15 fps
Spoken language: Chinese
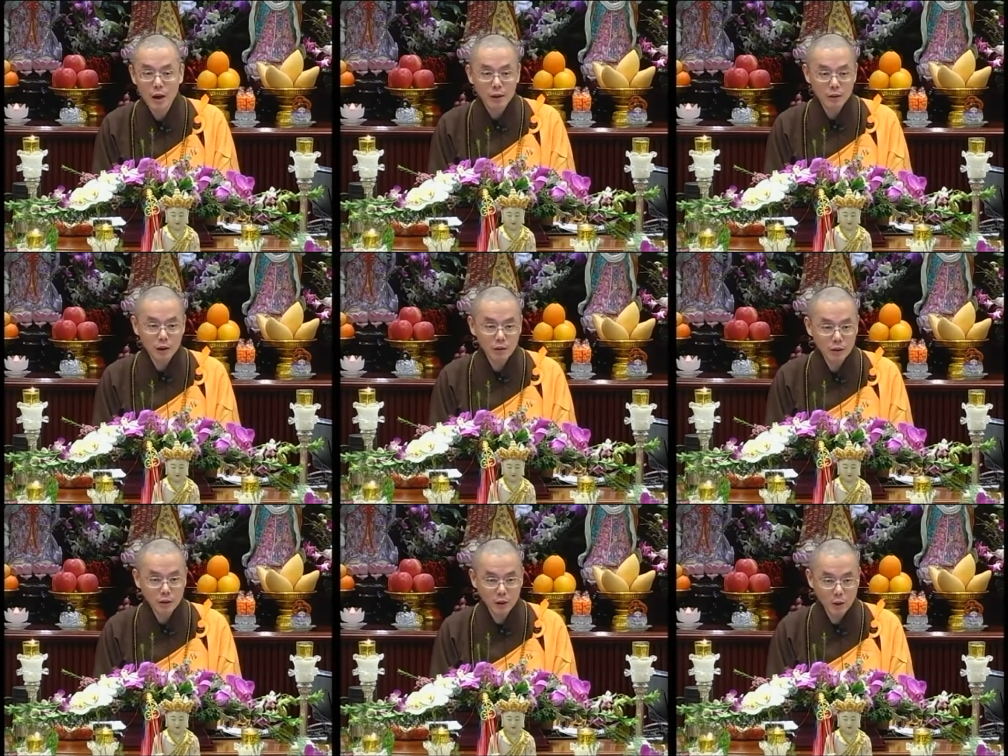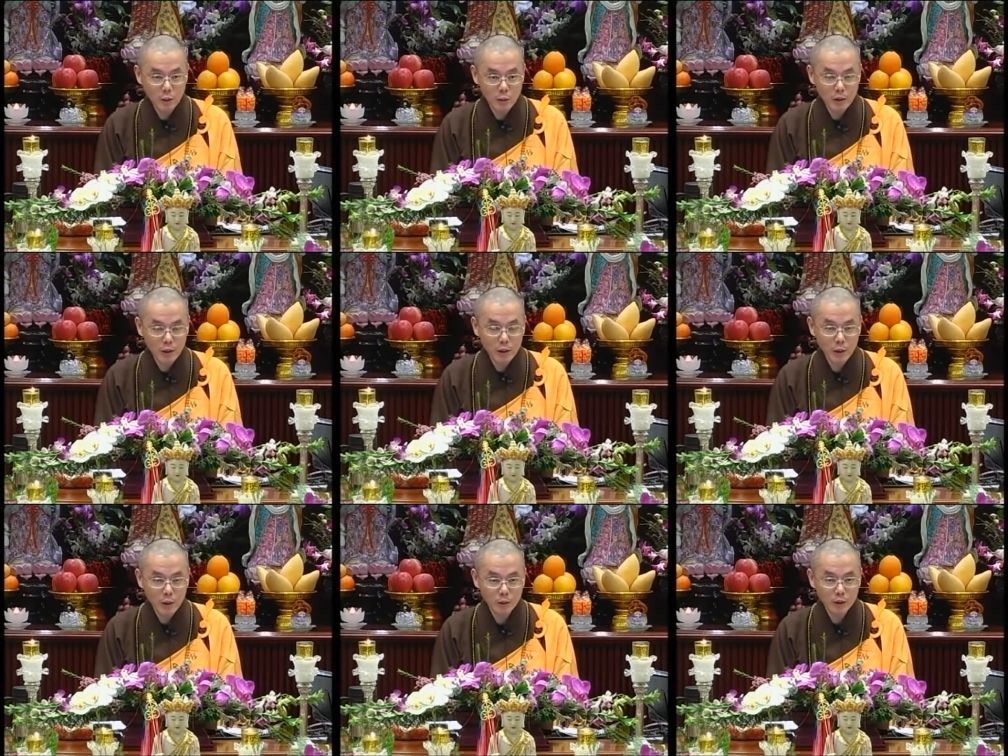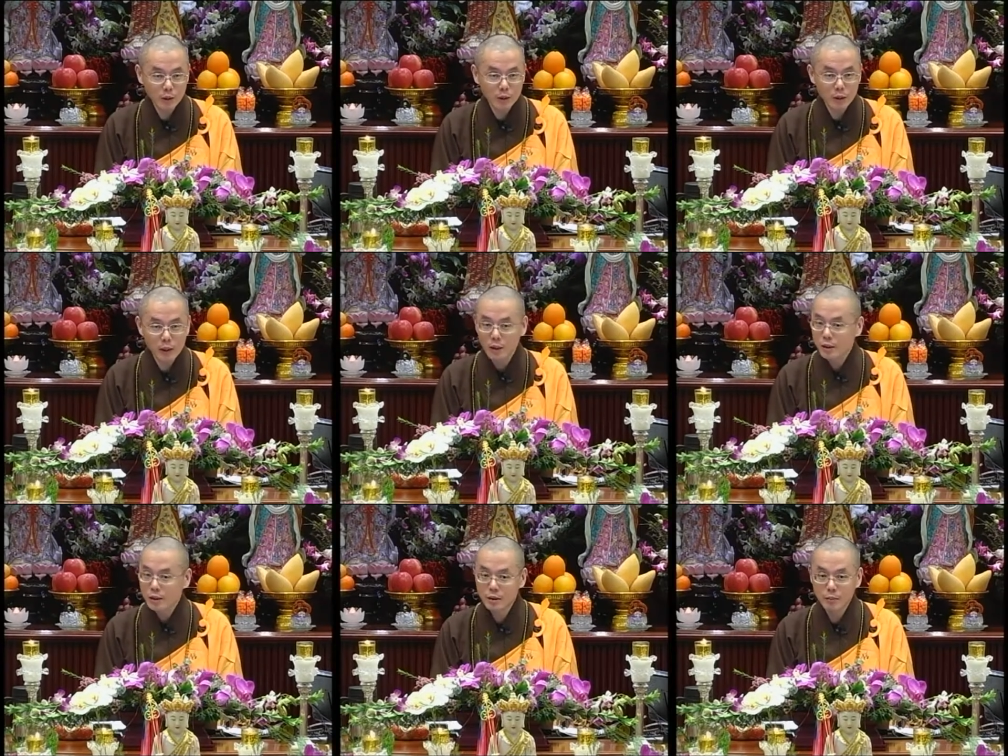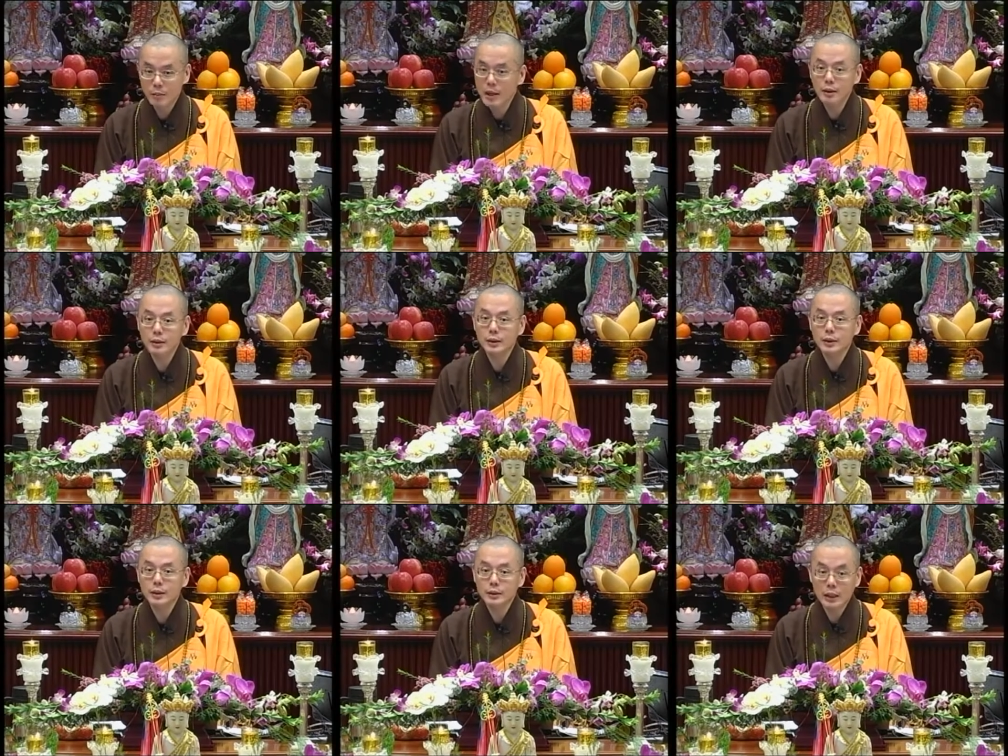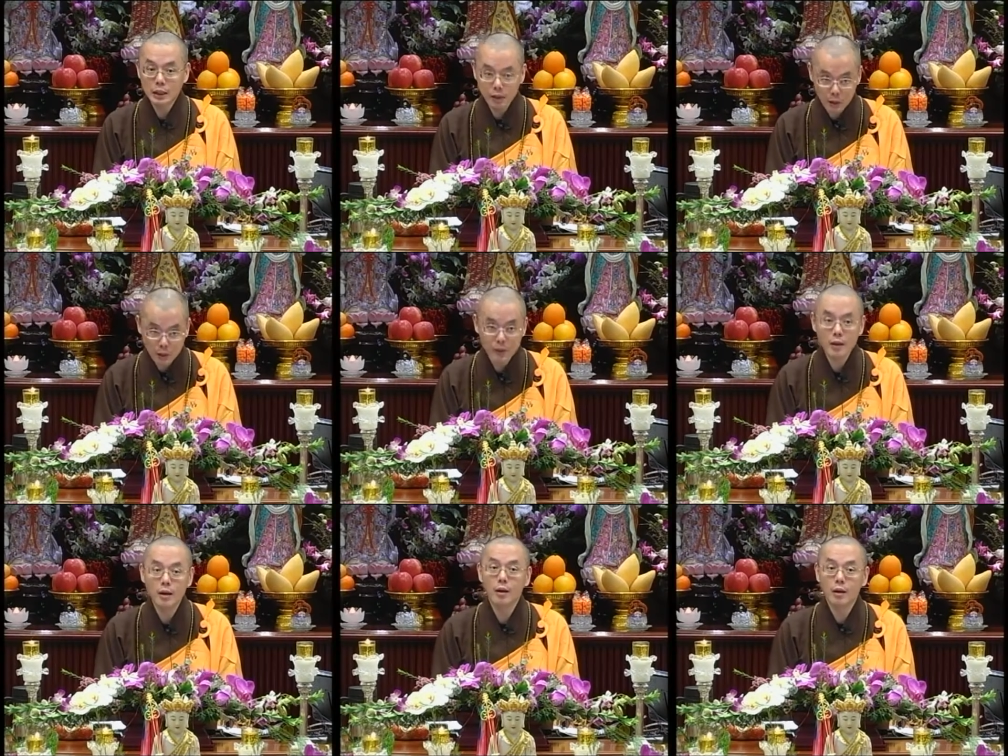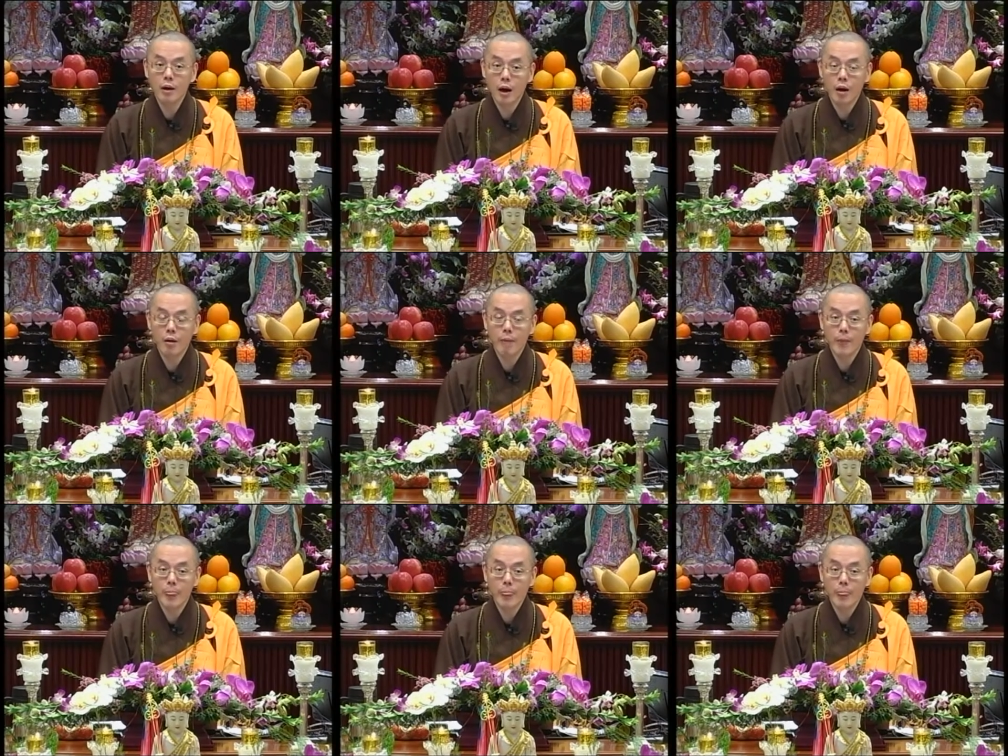到了德国以后呢，什么样的人他德文也很好，